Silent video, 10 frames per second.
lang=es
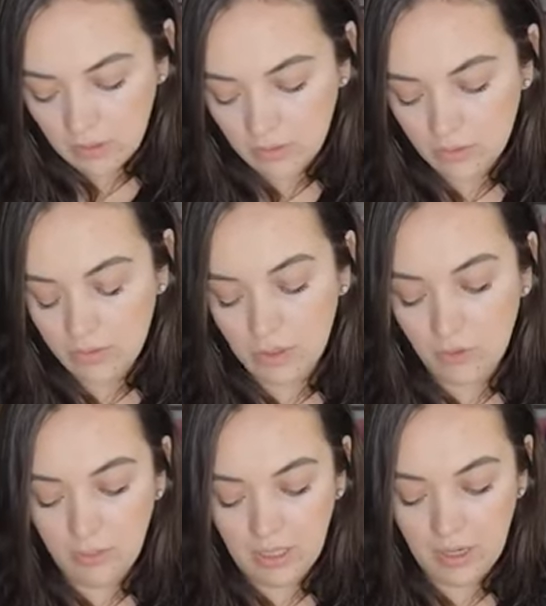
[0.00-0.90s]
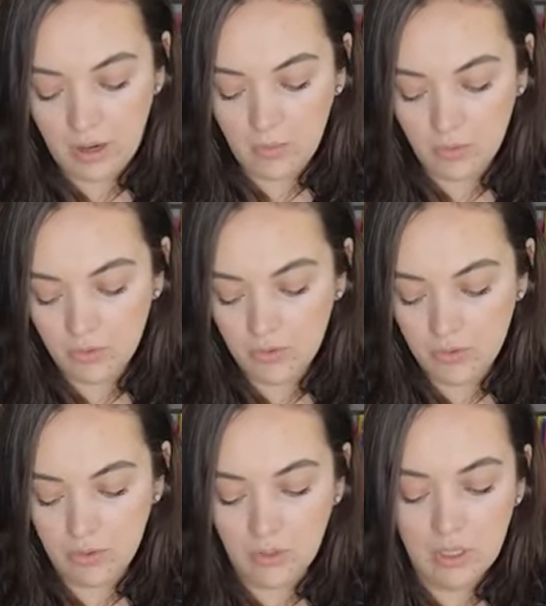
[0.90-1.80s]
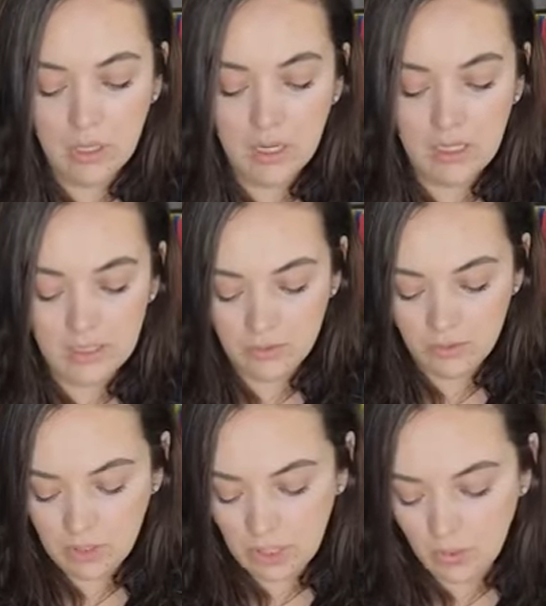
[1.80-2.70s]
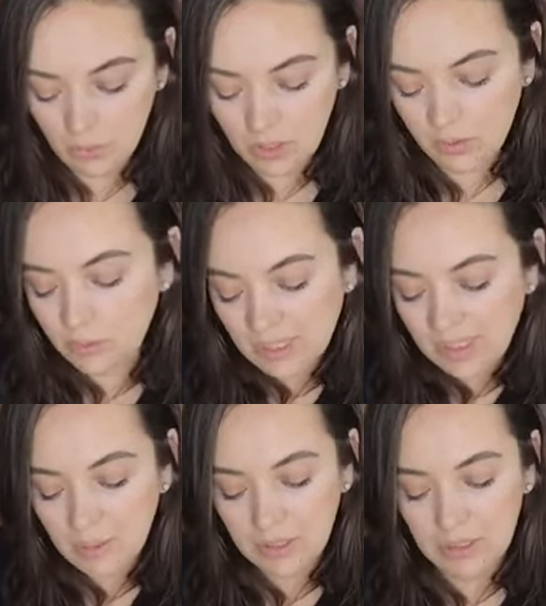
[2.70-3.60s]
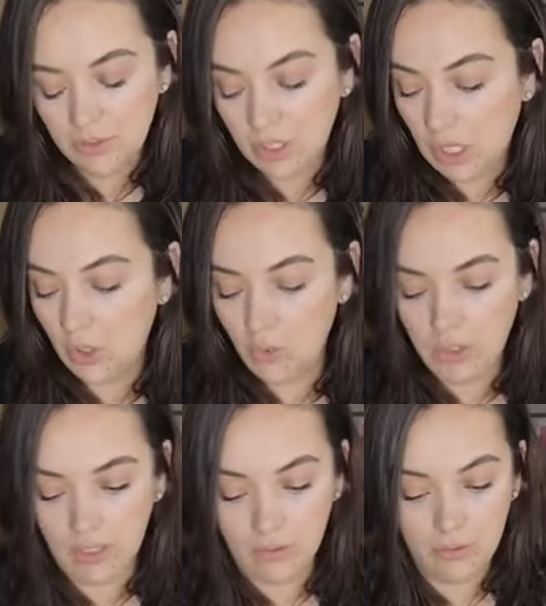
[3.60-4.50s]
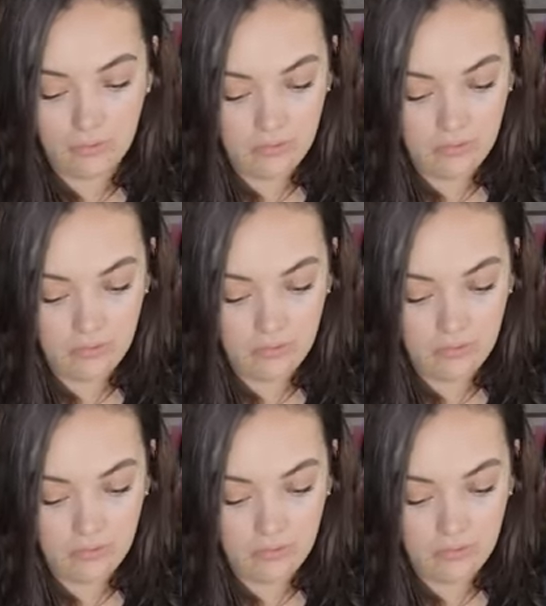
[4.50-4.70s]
entonces lo pegamos casi no se quedó viendo prácticamente no se quedó viendo